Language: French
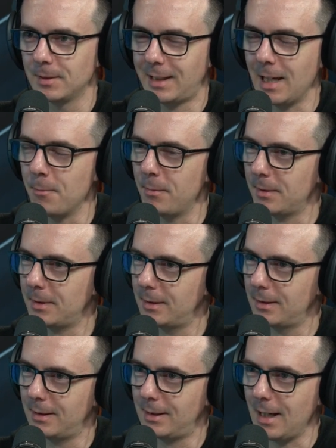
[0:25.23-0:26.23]
quel,
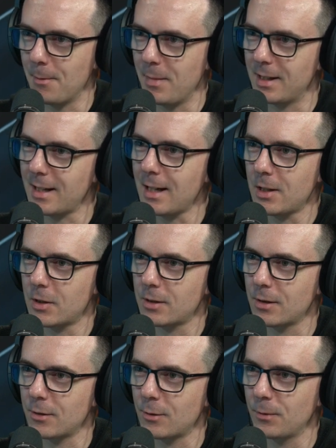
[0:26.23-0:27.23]
quel message
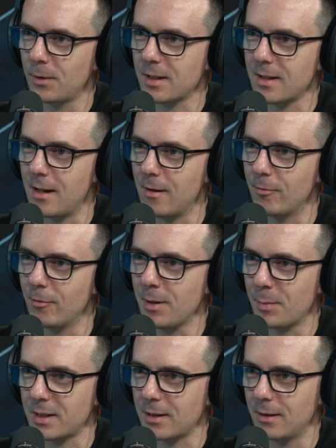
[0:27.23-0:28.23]
est-ce que tu trouves que ça
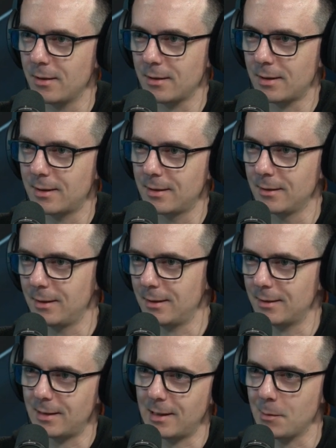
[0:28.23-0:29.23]
envoie? Parce que là,
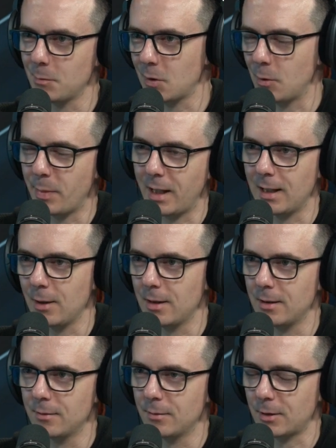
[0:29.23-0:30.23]
c'est comme si on
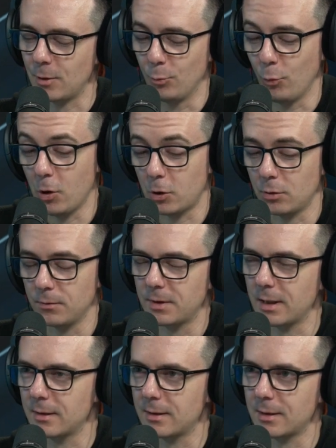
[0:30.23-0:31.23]
parlait, en tout cas, moi, je trouve
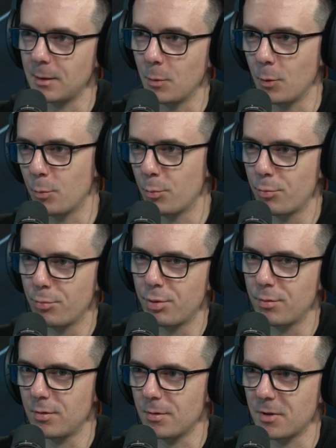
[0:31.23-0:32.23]
que c'est comme un
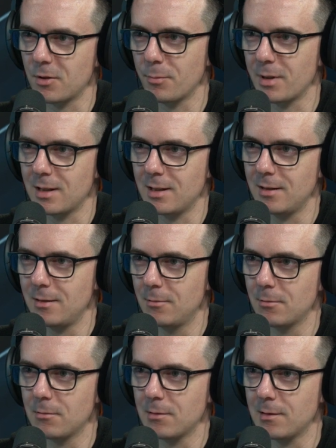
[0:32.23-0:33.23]
peu comme si on parlait des
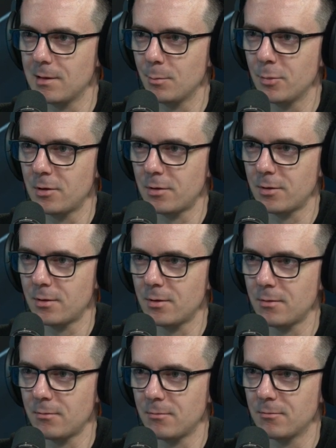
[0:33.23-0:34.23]
deux côtés de la bouche.
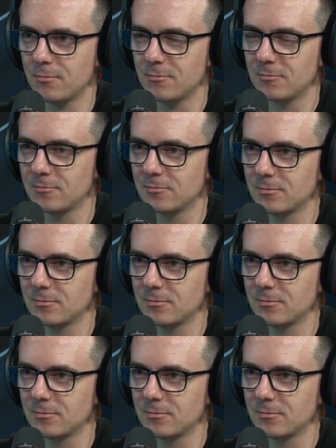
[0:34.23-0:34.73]
Bah, moi, je me